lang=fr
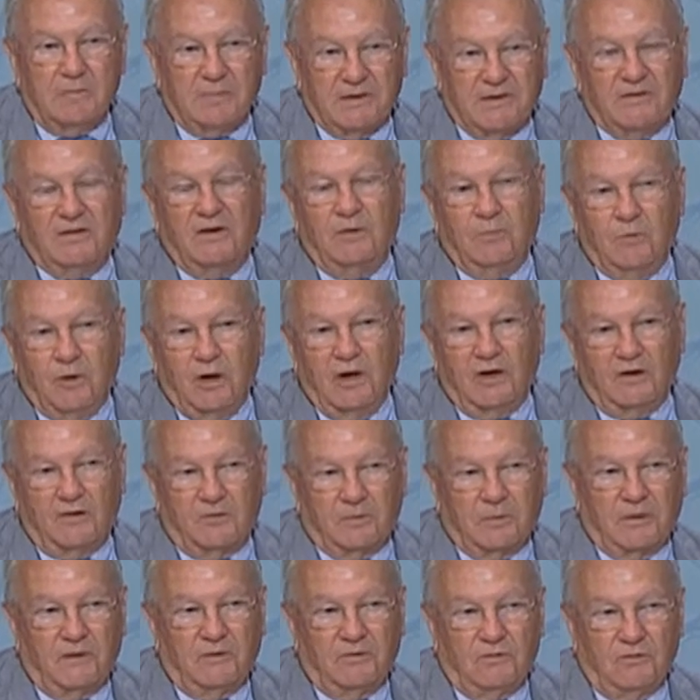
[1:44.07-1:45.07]
passez-moi
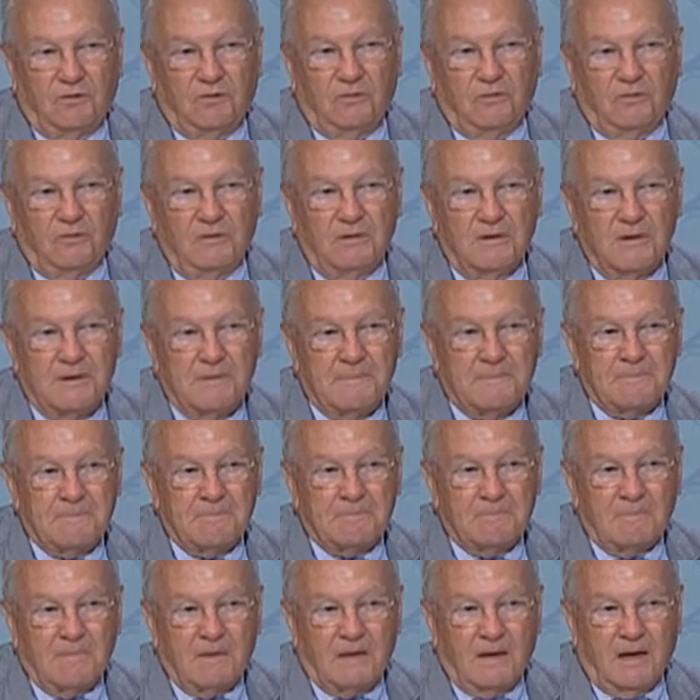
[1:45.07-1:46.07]
l'expression,
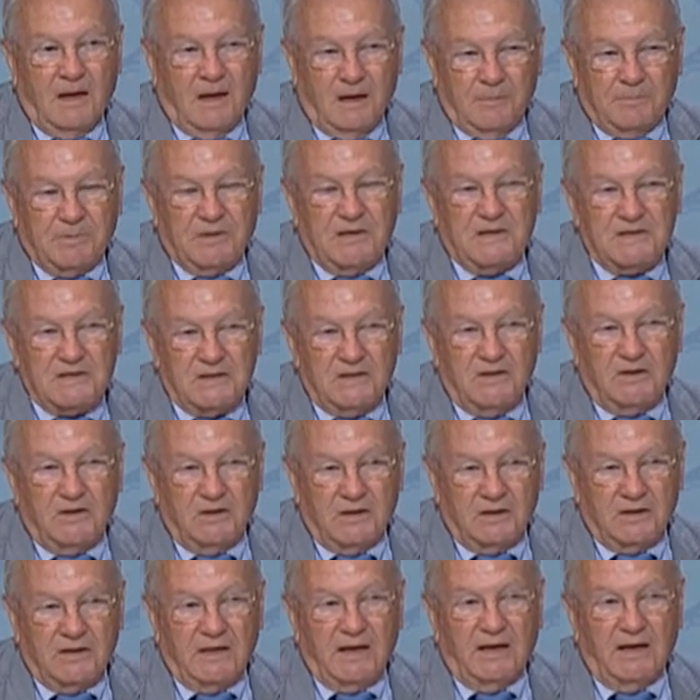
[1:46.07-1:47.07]
un
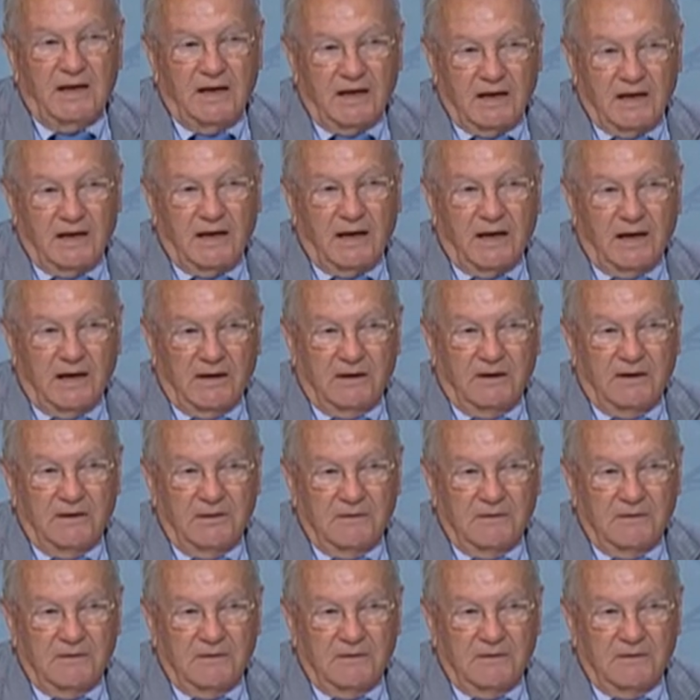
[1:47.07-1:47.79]
président Canada Dry.